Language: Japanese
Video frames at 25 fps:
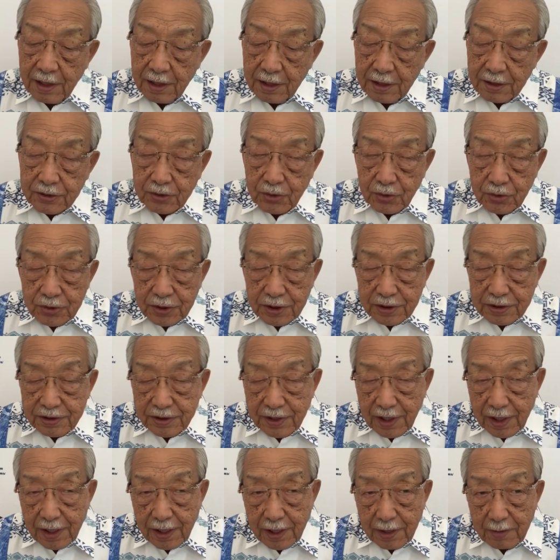そうです
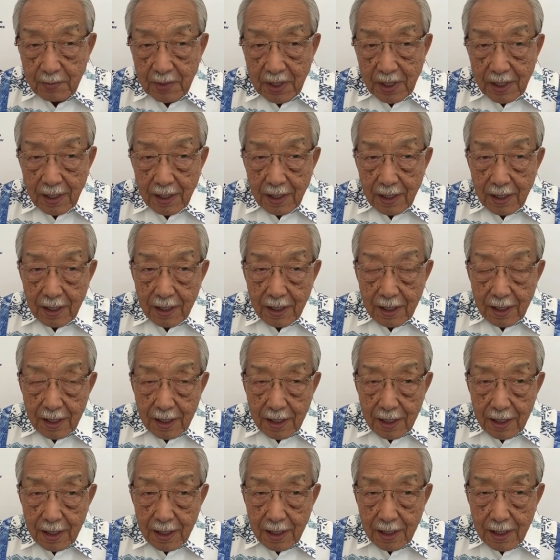ね、
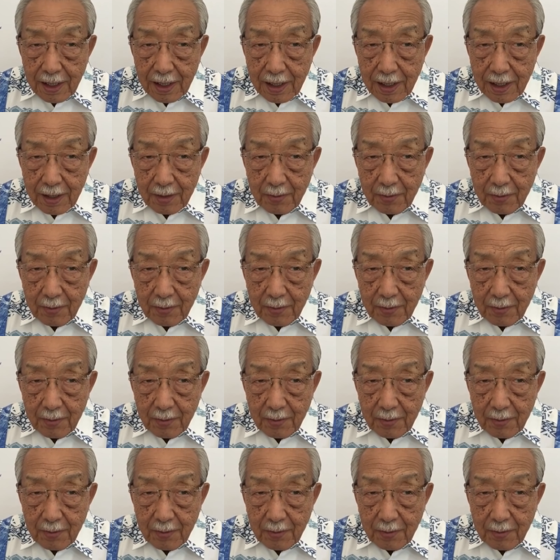まあ、